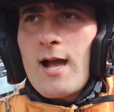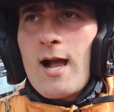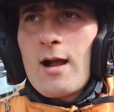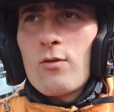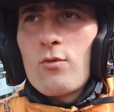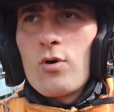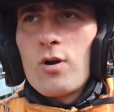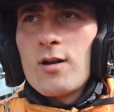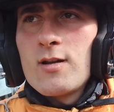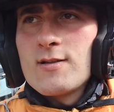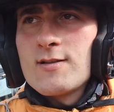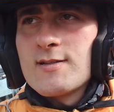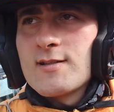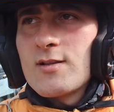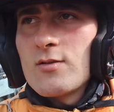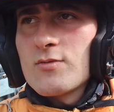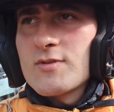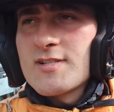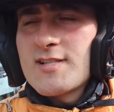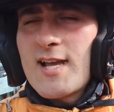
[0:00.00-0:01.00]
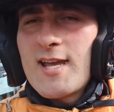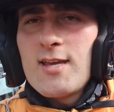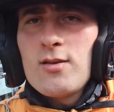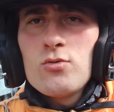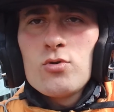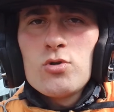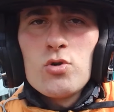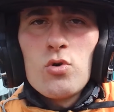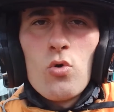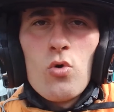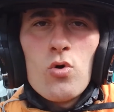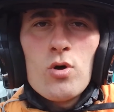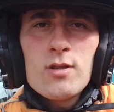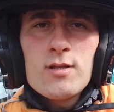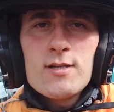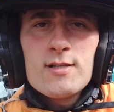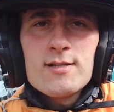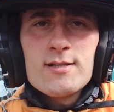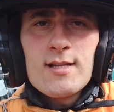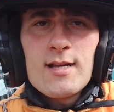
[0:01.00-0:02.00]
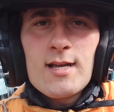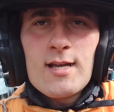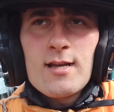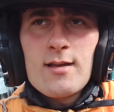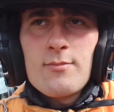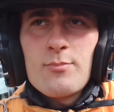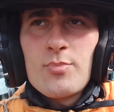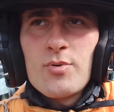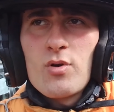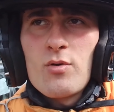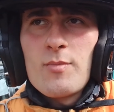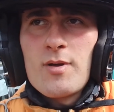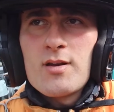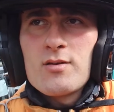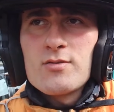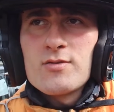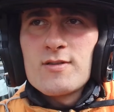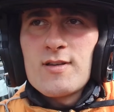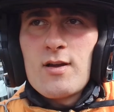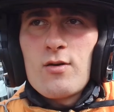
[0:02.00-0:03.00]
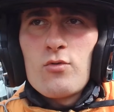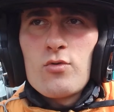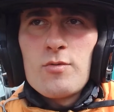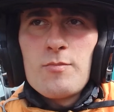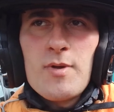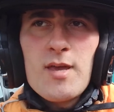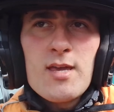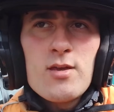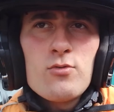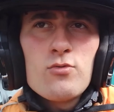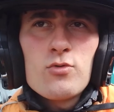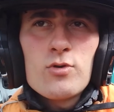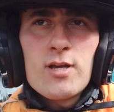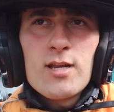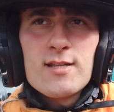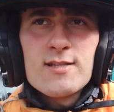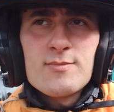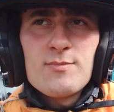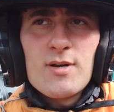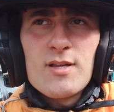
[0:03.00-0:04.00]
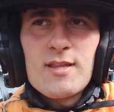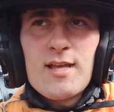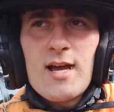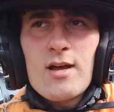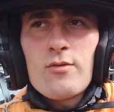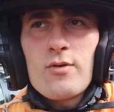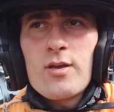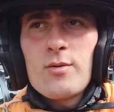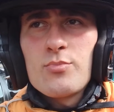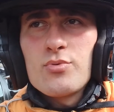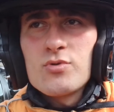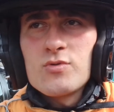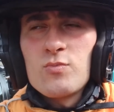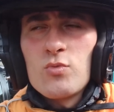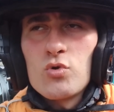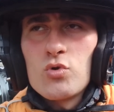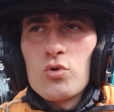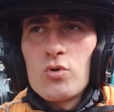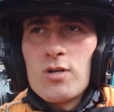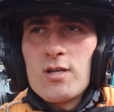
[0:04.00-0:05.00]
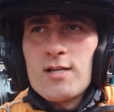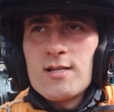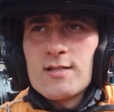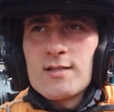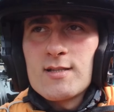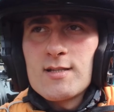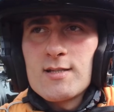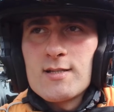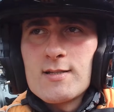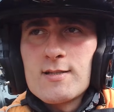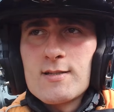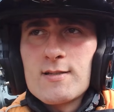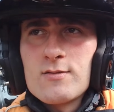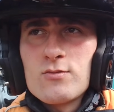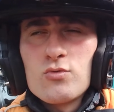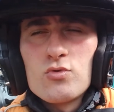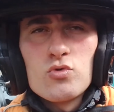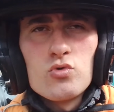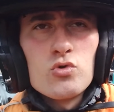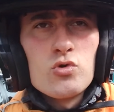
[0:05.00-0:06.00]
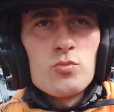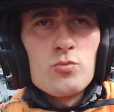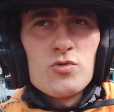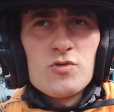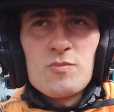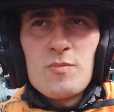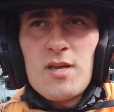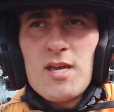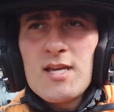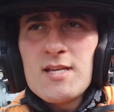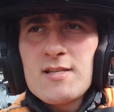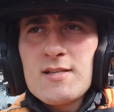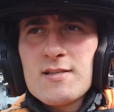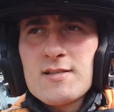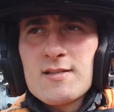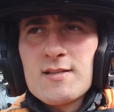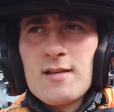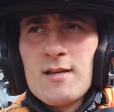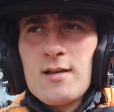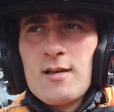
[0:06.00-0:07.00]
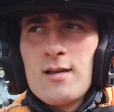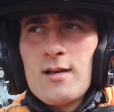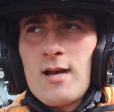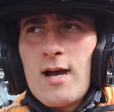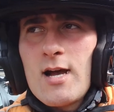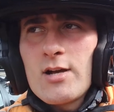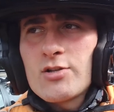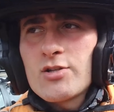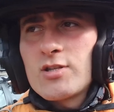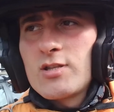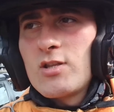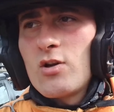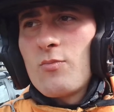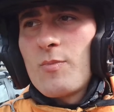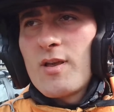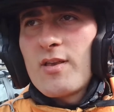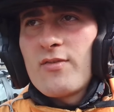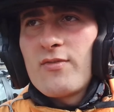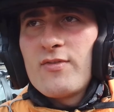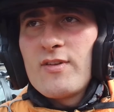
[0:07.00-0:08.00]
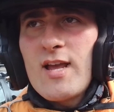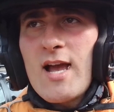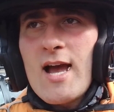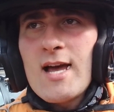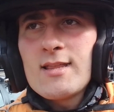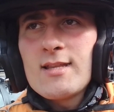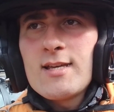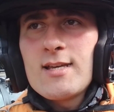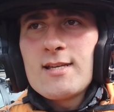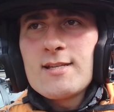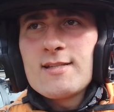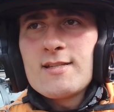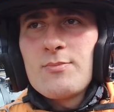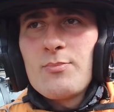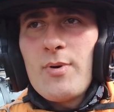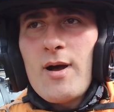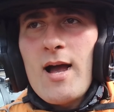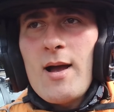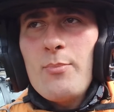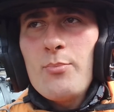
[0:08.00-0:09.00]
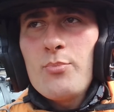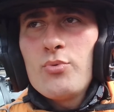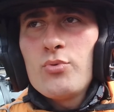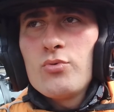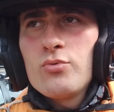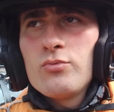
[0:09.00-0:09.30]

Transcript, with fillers: Agora eles estão saindo de Londres, né? Pelo menos é o e-mail que eles mandaram aí para os motoristas nos últimos meses. Acho que deu uma esfriada aí esse papo.